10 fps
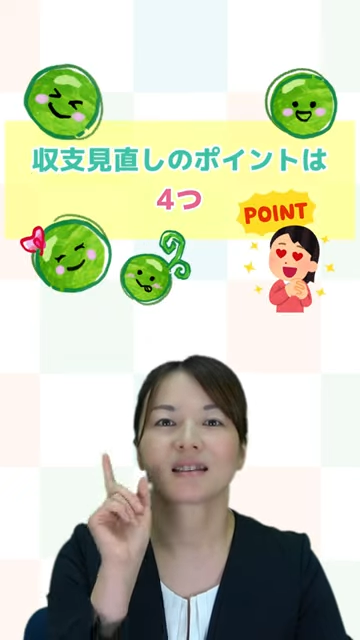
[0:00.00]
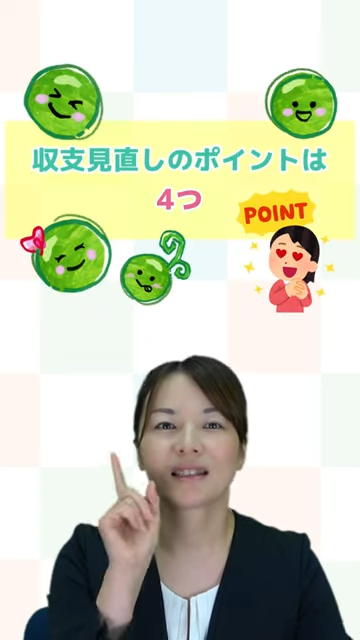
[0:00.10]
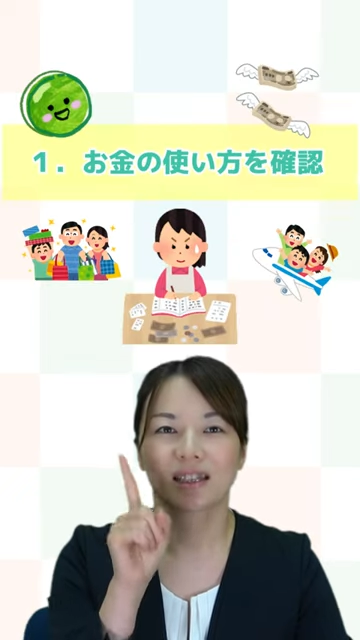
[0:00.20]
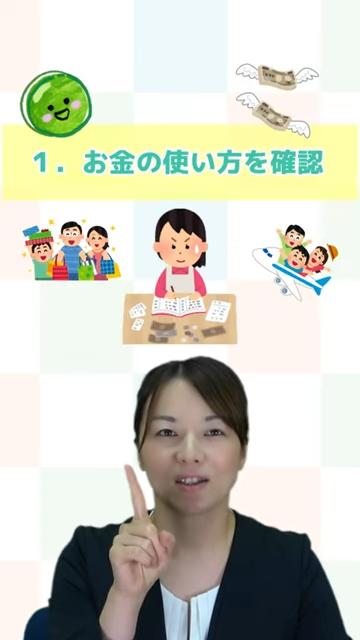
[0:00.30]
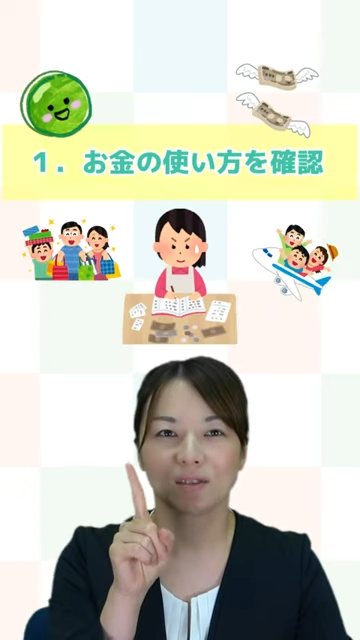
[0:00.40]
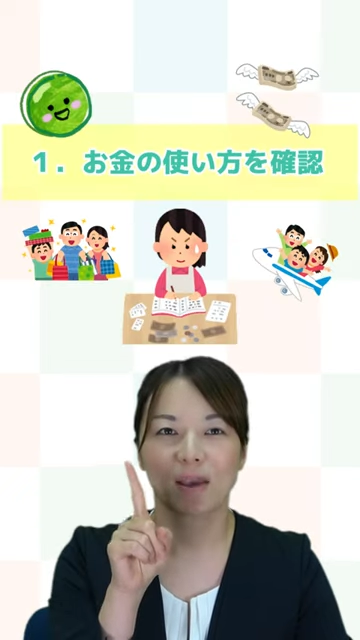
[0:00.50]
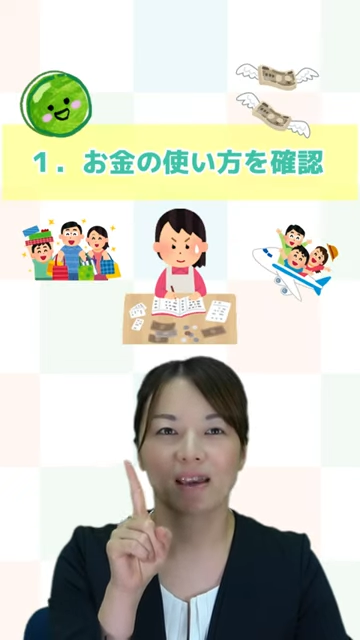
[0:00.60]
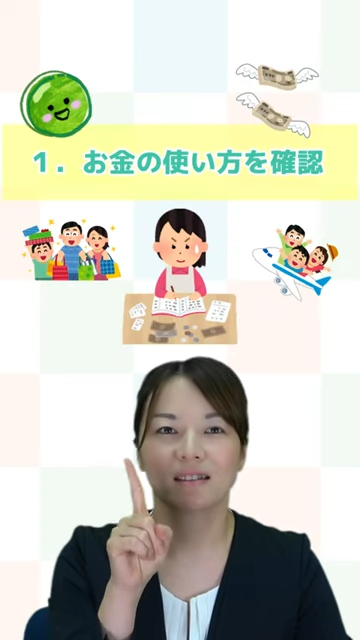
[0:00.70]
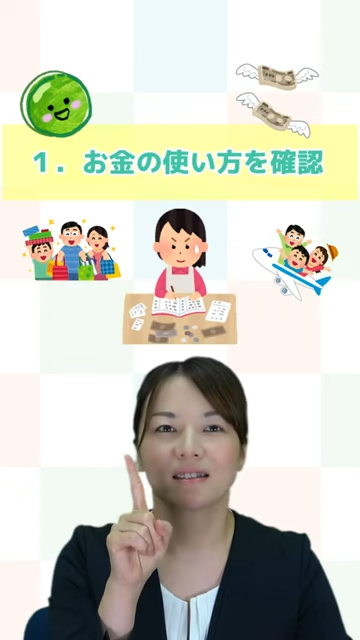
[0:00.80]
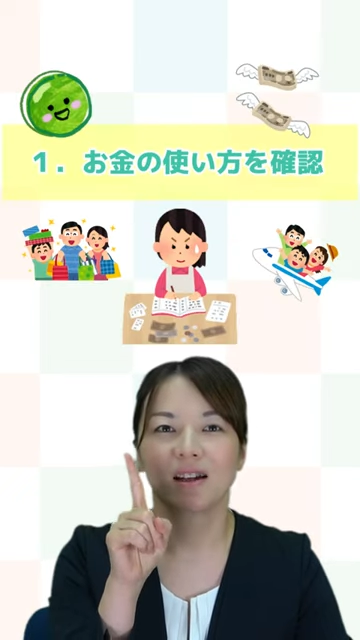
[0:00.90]
ひとつめ、
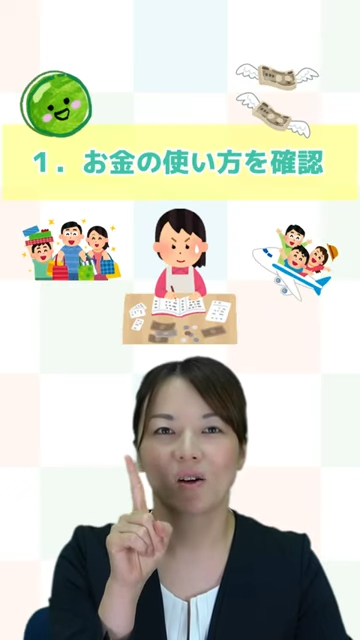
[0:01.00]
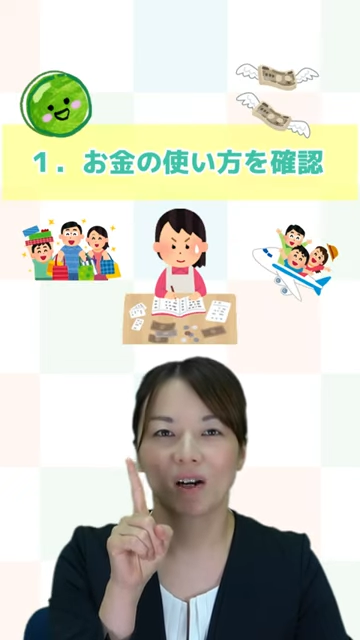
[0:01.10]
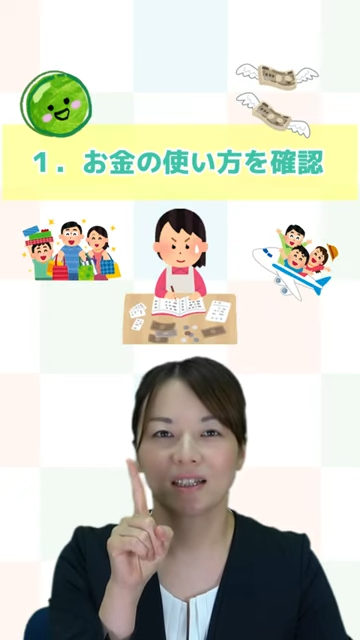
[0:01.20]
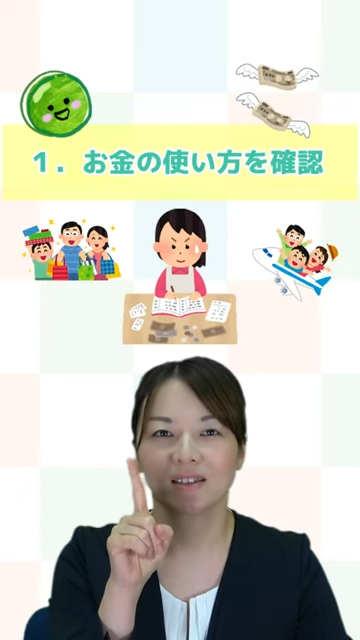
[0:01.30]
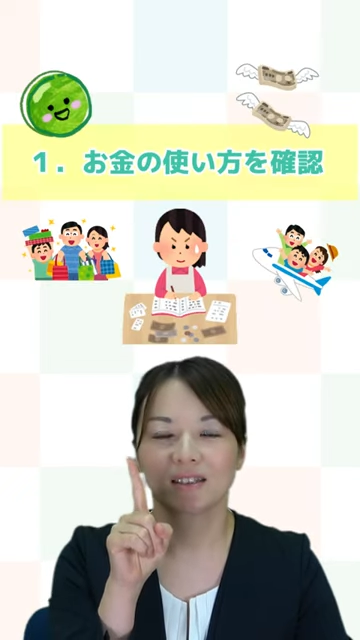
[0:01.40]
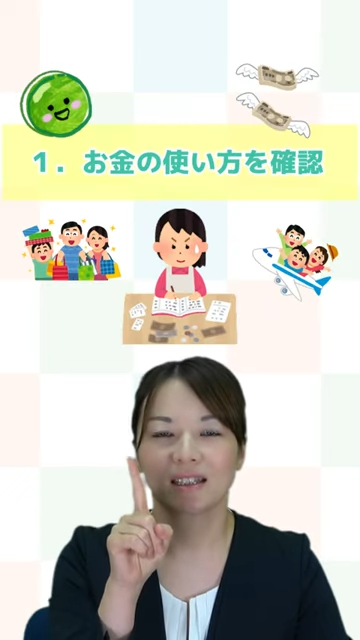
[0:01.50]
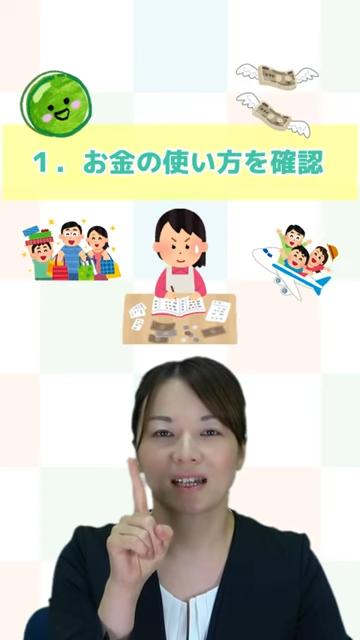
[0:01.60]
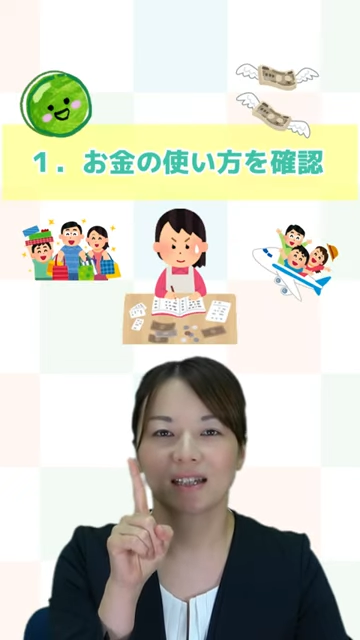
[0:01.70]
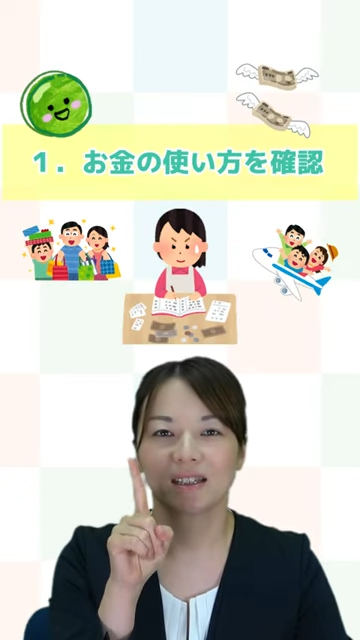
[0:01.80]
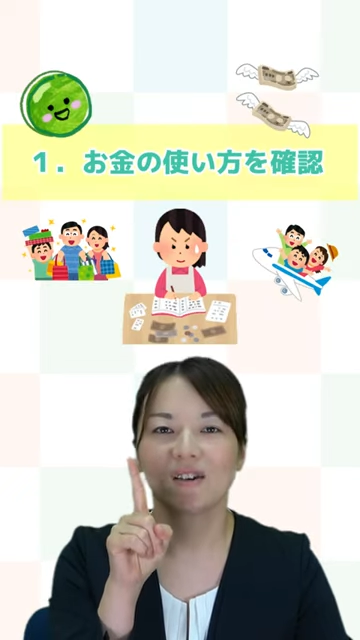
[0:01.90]
お金の使い
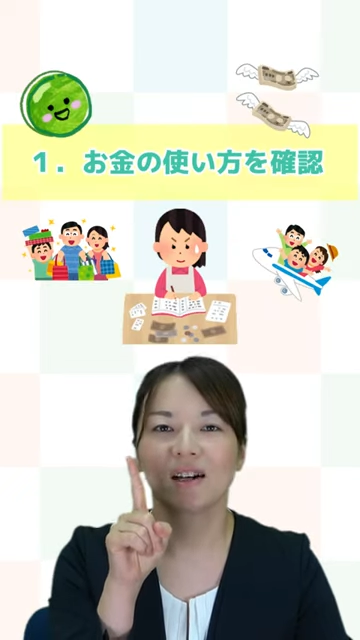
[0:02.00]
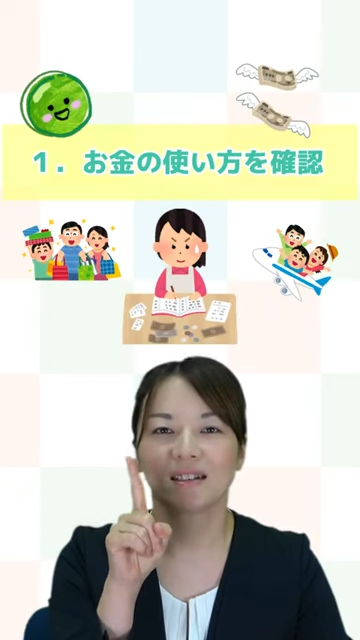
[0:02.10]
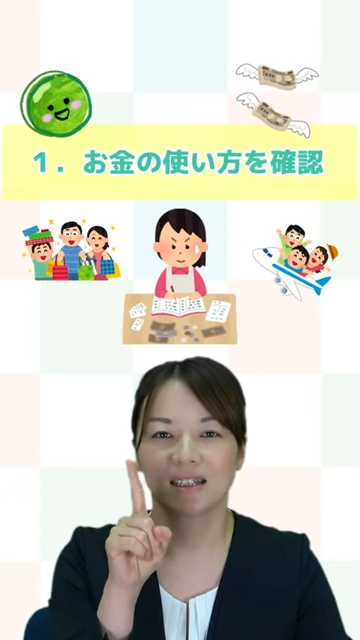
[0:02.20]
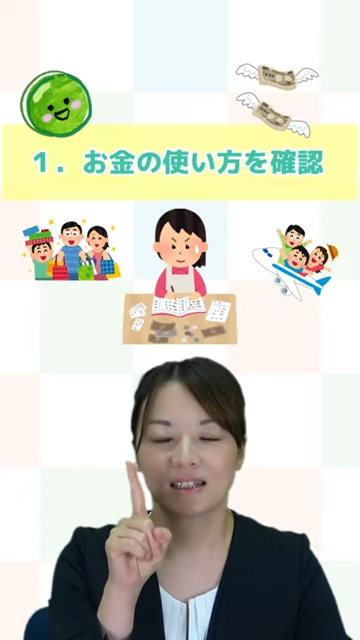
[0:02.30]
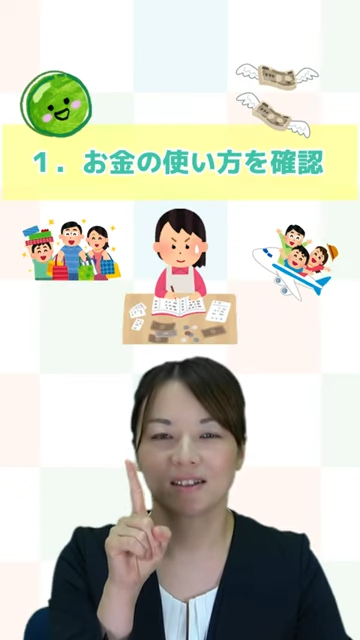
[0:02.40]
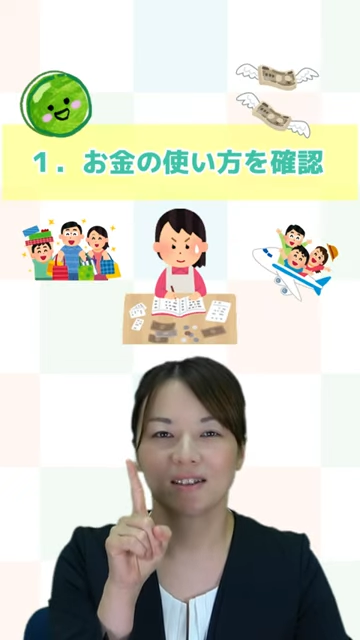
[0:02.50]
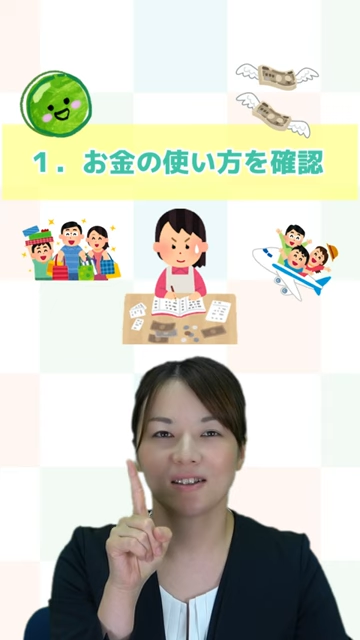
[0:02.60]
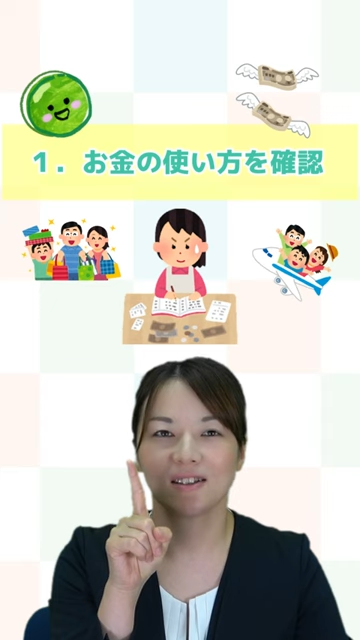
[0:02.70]
方を確認する。